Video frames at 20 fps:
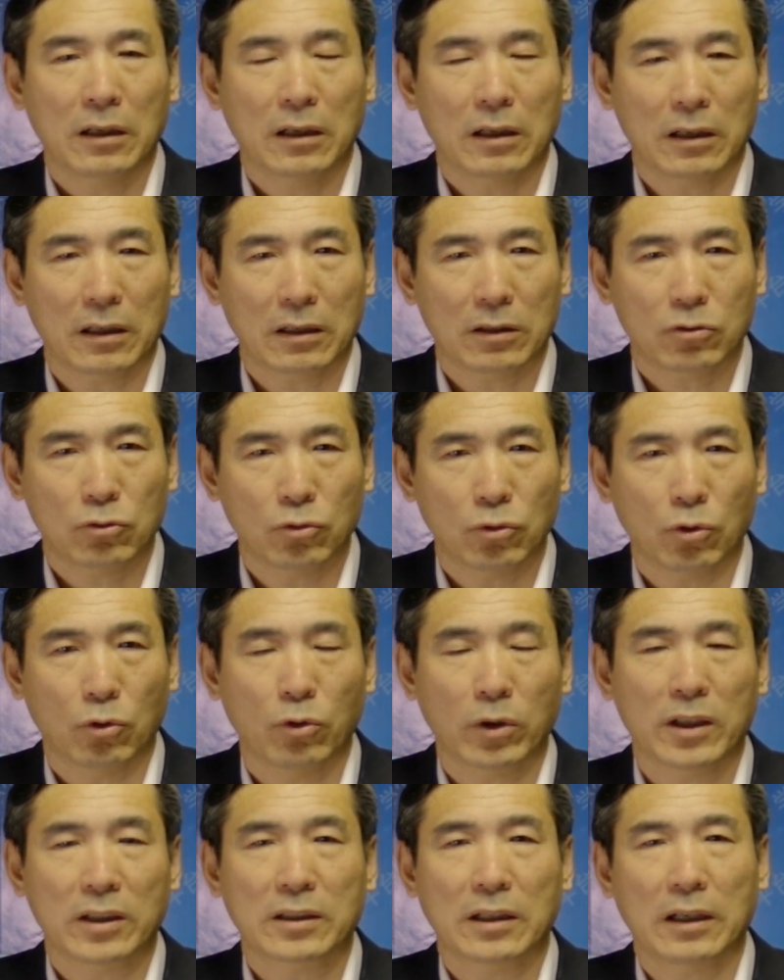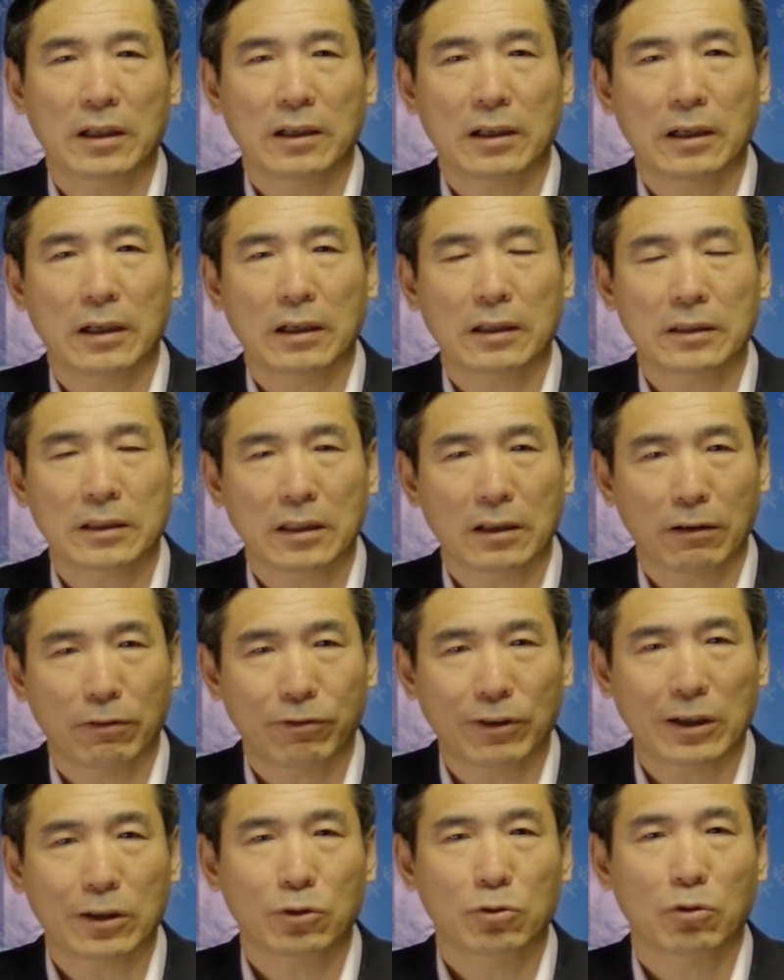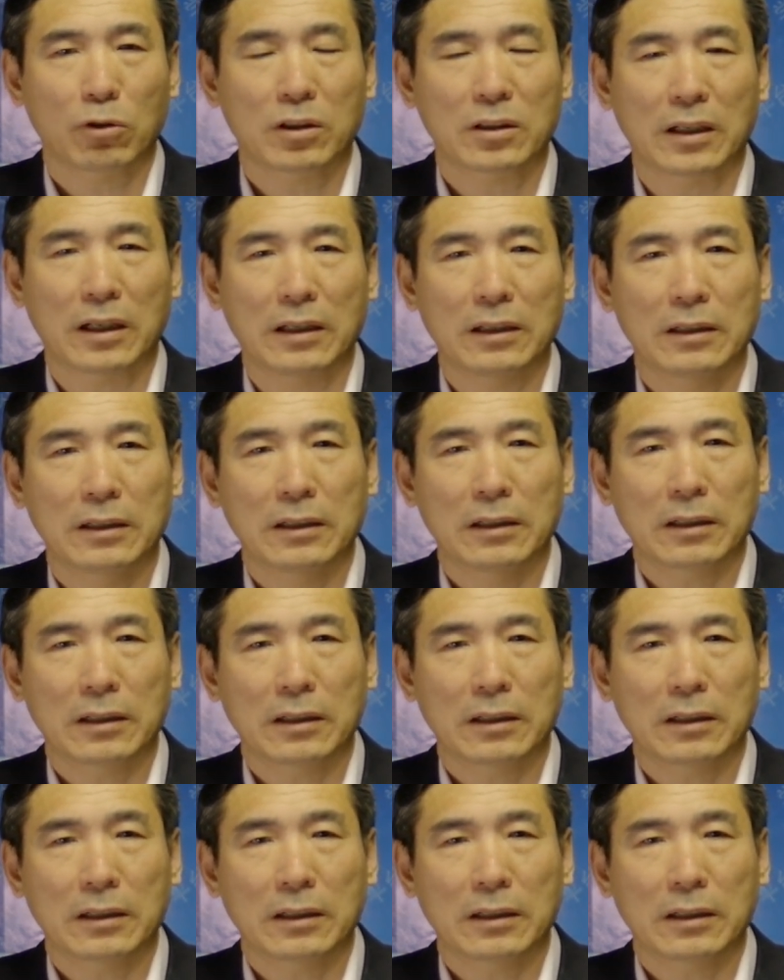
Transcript: 呃聚会上啊，一个饭桌上。